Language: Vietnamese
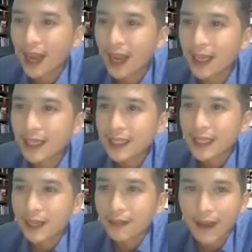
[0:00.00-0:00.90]
Đó.
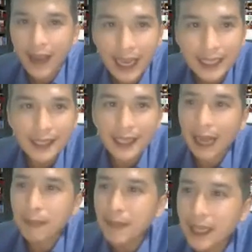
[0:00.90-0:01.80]
Và anh chị
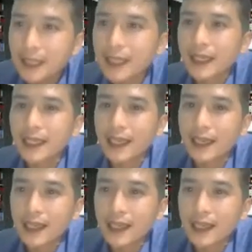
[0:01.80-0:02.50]
đã biến được cái gì?